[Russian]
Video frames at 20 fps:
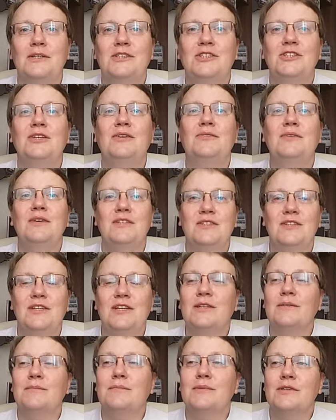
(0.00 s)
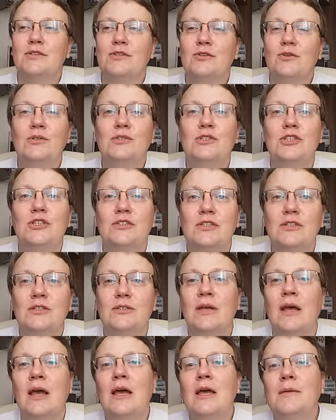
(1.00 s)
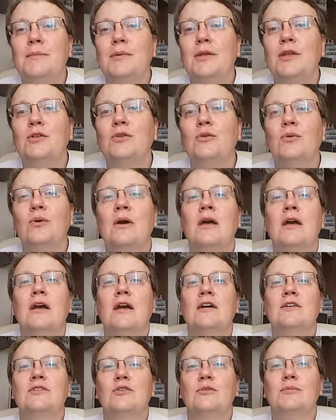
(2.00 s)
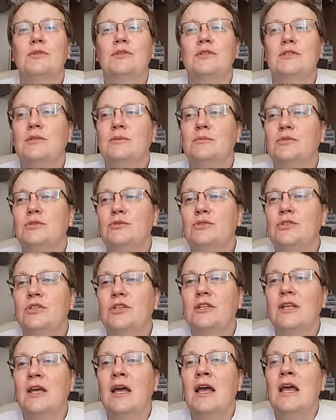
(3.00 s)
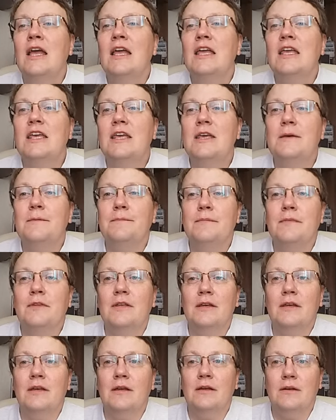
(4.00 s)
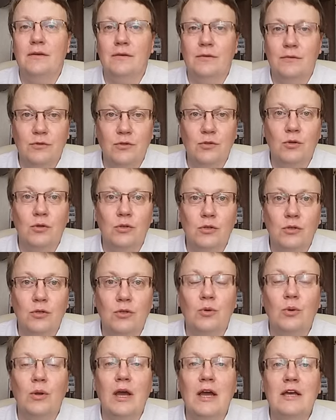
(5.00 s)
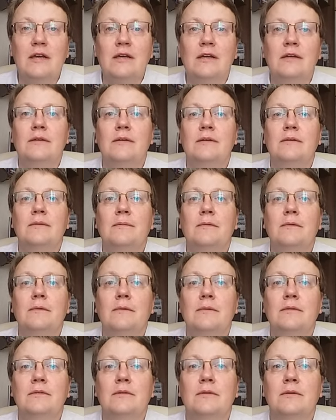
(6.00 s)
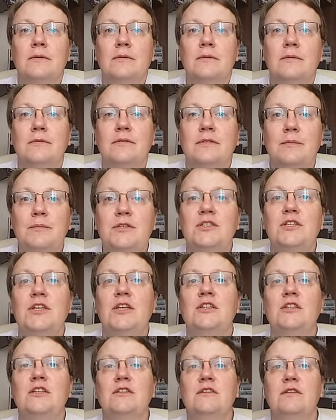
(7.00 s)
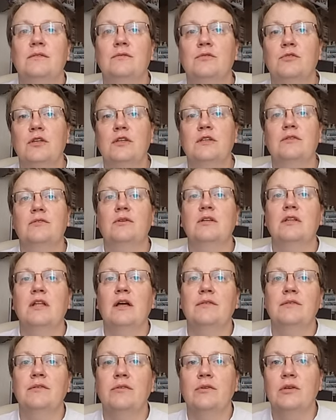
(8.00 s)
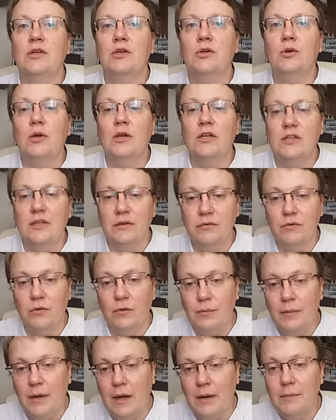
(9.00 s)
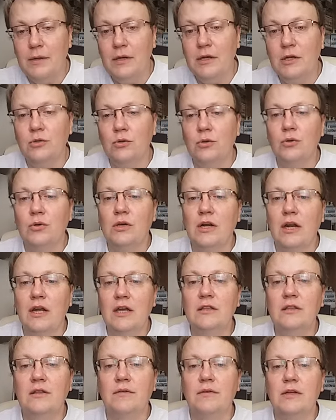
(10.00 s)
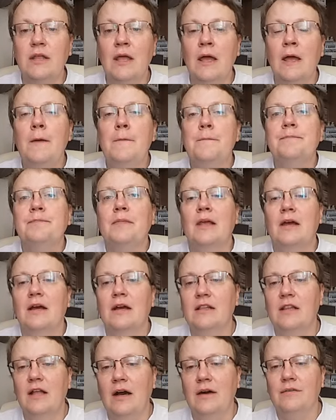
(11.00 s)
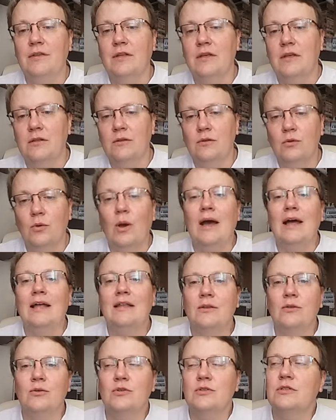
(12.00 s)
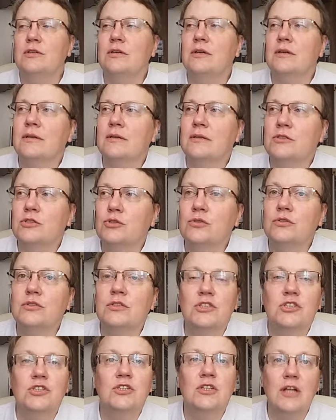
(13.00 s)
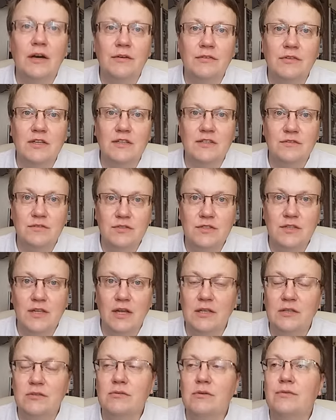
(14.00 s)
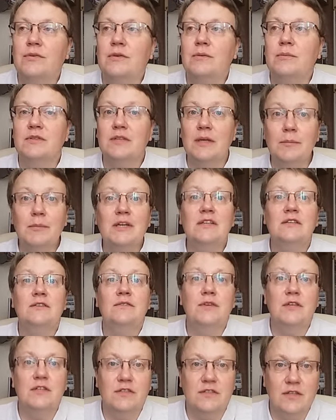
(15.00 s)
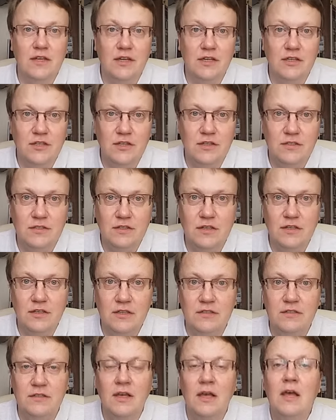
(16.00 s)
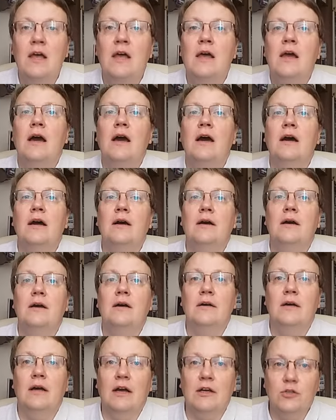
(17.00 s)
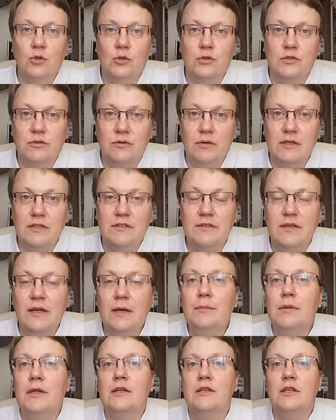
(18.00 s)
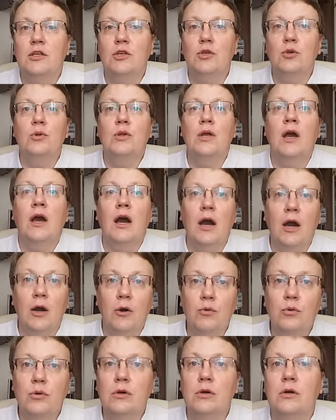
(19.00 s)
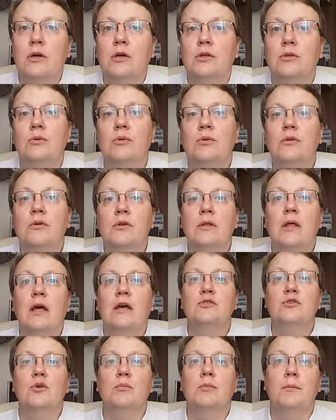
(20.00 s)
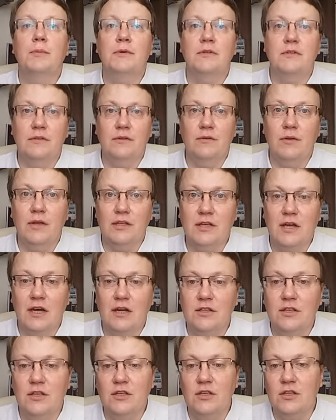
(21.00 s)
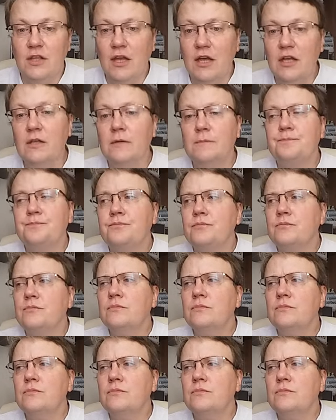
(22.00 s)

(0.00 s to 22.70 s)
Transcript: почти весь на этом построен. Сейчас я перейду к особенностям сюжета. И э, другая э, собеседница вот этого главного героя, это его мама, которая играет, наверное, э, главная, ну, а, то есть, э, что значит главная звезда этого фильма? Самая известная актриса из э, э актерского ансамбля, это Юлия Аук, которую, наверное, особо представлять как-то не надо.